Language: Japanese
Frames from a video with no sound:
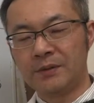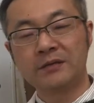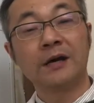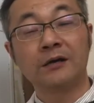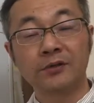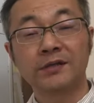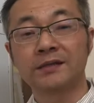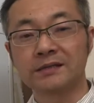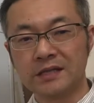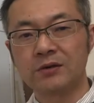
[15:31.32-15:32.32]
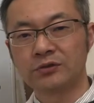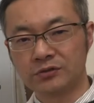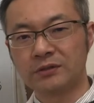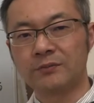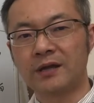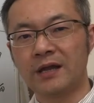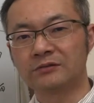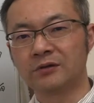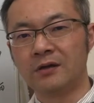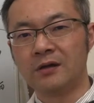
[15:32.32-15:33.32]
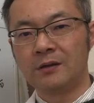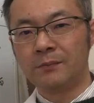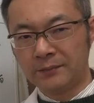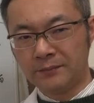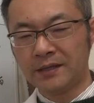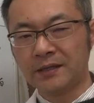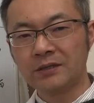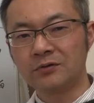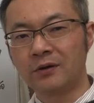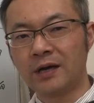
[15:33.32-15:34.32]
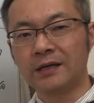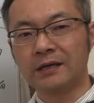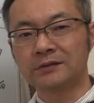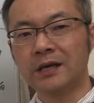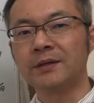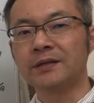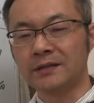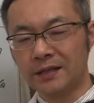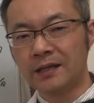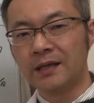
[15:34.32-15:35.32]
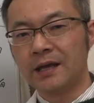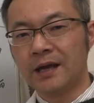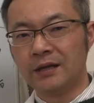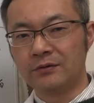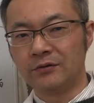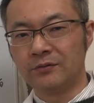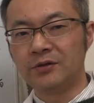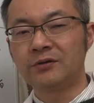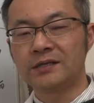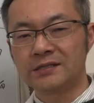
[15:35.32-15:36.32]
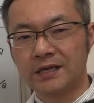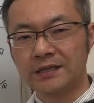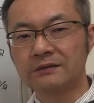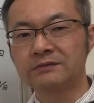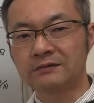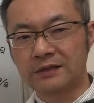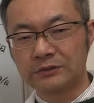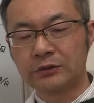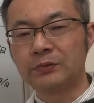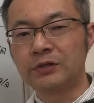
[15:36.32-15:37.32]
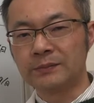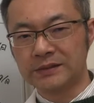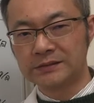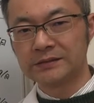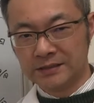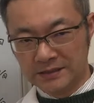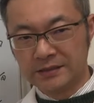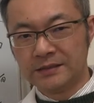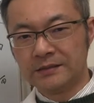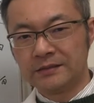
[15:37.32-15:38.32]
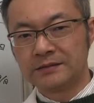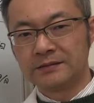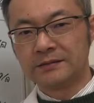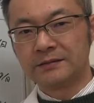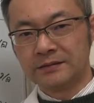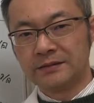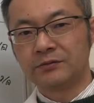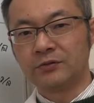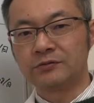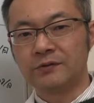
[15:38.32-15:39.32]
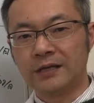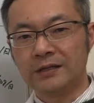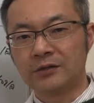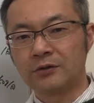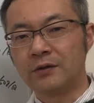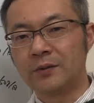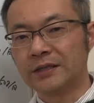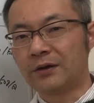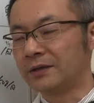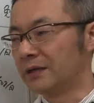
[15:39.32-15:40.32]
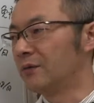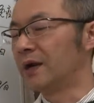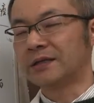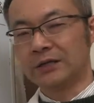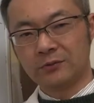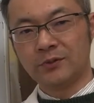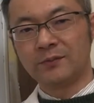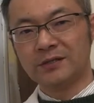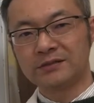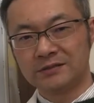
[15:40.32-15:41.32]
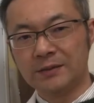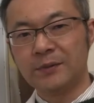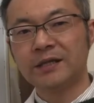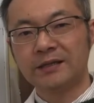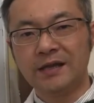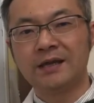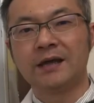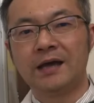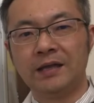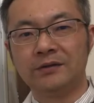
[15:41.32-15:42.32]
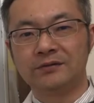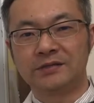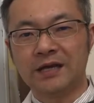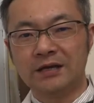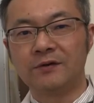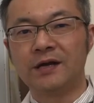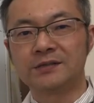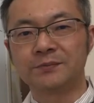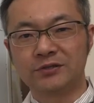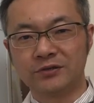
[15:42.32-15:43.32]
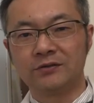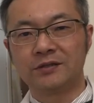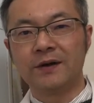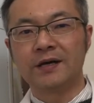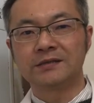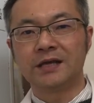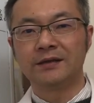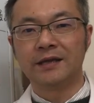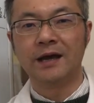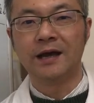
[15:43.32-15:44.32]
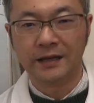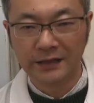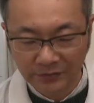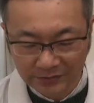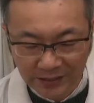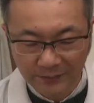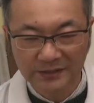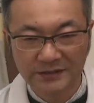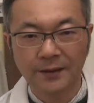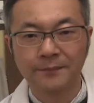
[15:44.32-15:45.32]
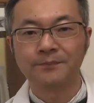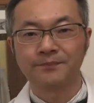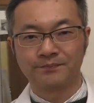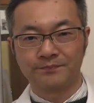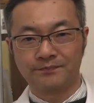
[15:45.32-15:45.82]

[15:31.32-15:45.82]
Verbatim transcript: ベルマークボタンですね押しといてもらえると、まあ、毎回動画上げるたびにねあの見逃しがなくなるかと思いますというわけで今日はまたこれで終わりたいと思いますじゃあまたねあの次回お会いしましょうではさようならありがとうございました